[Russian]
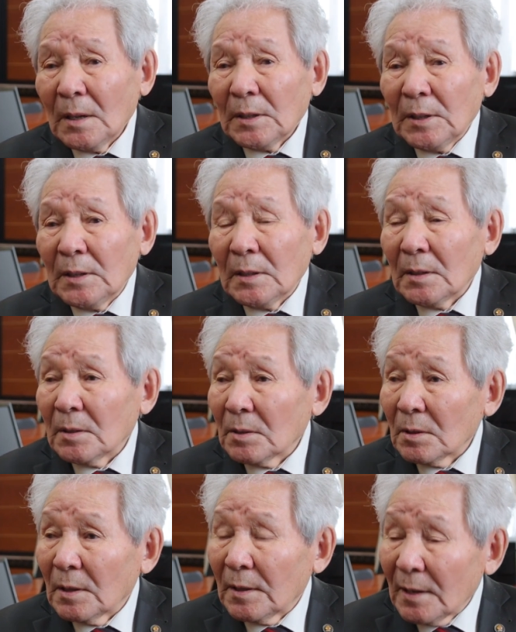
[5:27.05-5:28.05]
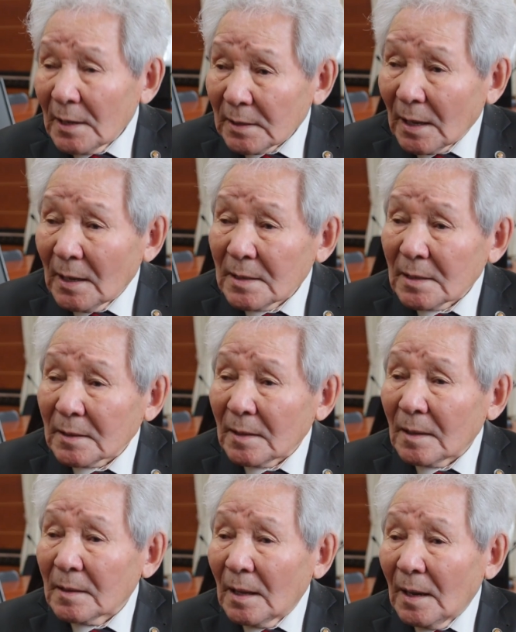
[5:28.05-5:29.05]
И резко
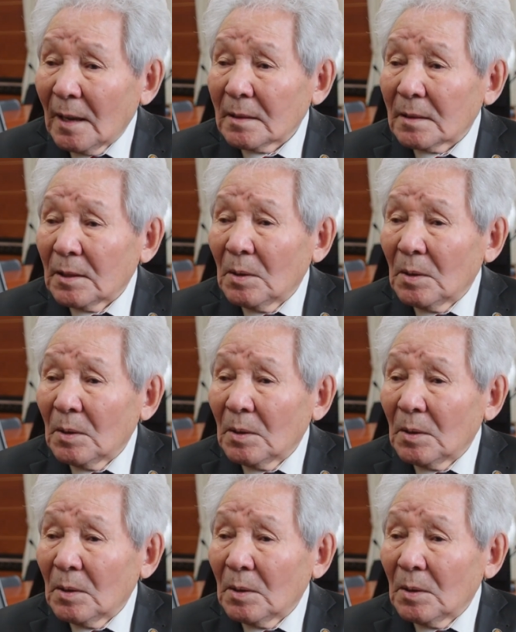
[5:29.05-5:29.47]
страдает